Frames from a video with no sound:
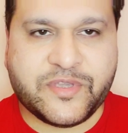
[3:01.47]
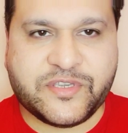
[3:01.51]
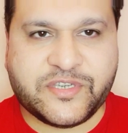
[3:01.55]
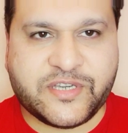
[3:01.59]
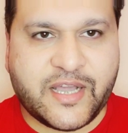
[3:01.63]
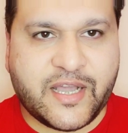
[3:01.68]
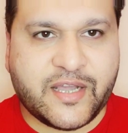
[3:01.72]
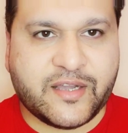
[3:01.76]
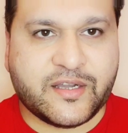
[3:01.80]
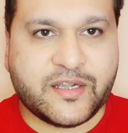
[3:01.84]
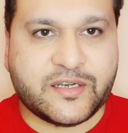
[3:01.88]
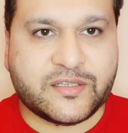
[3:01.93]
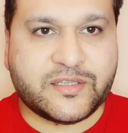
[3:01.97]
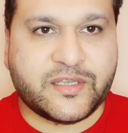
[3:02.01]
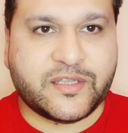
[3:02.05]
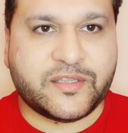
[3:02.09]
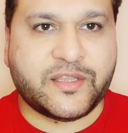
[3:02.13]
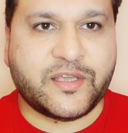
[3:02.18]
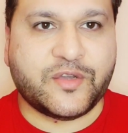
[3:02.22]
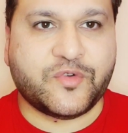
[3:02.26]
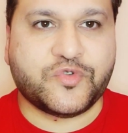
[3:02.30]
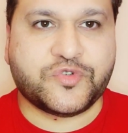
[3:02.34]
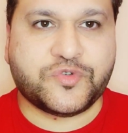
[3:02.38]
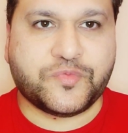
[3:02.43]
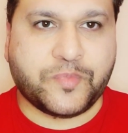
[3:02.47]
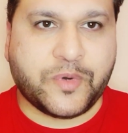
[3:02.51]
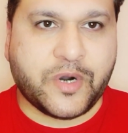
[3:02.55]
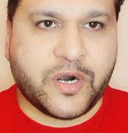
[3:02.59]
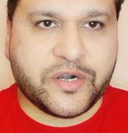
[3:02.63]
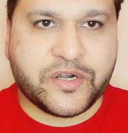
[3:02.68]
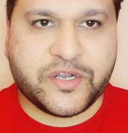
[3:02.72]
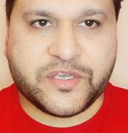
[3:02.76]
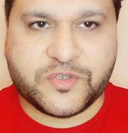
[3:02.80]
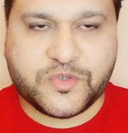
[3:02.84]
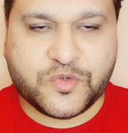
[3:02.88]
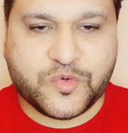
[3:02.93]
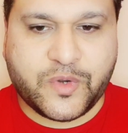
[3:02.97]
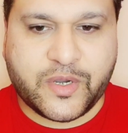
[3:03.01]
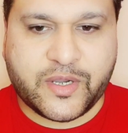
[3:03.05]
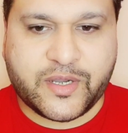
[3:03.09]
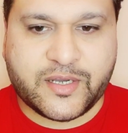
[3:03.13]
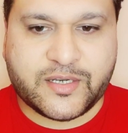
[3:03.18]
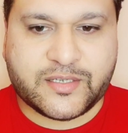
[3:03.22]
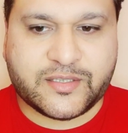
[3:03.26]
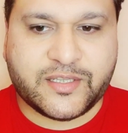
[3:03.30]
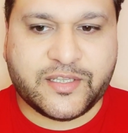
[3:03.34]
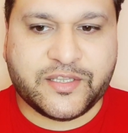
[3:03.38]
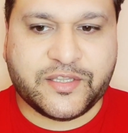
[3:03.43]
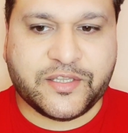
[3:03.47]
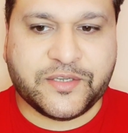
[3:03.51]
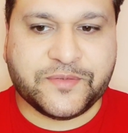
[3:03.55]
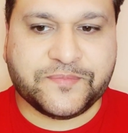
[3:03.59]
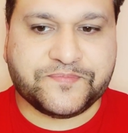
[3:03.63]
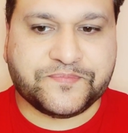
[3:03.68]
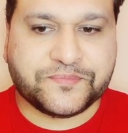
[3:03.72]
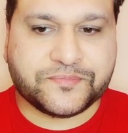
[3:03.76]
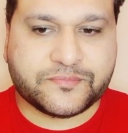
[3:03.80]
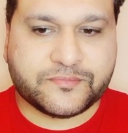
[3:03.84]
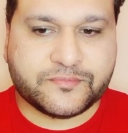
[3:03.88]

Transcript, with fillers: में जाया करते थे कुछ पार्टीज़ हुआ करती थी